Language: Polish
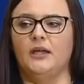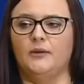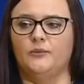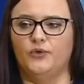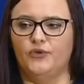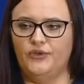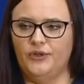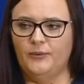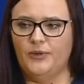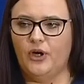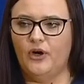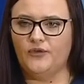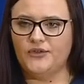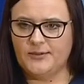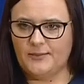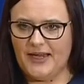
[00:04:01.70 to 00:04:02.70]
Mówimy o
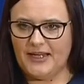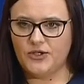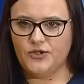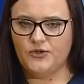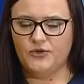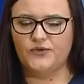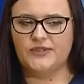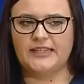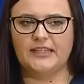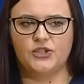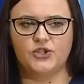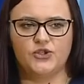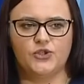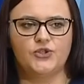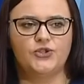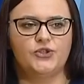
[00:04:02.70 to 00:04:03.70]
wsparciu w
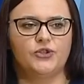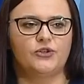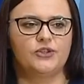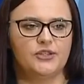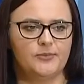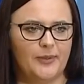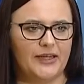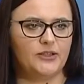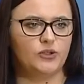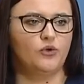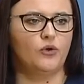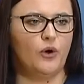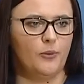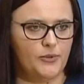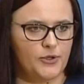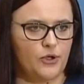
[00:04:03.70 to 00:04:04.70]
zależności od spadku
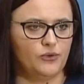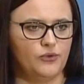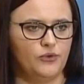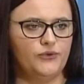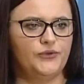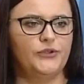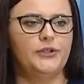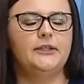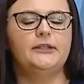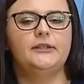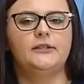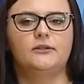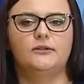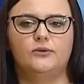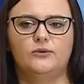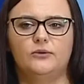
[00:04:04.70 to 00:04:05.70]
obrotów
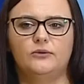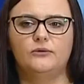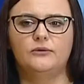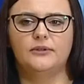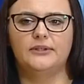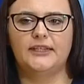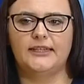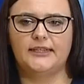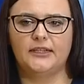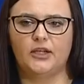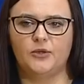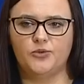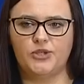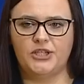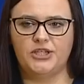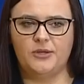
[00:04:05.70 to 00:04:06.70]
u danego
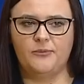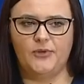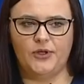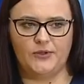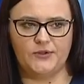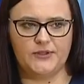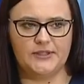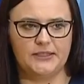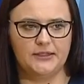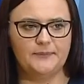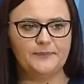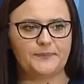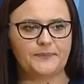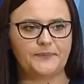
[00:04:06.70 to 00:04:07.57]
przedsiębiorcy.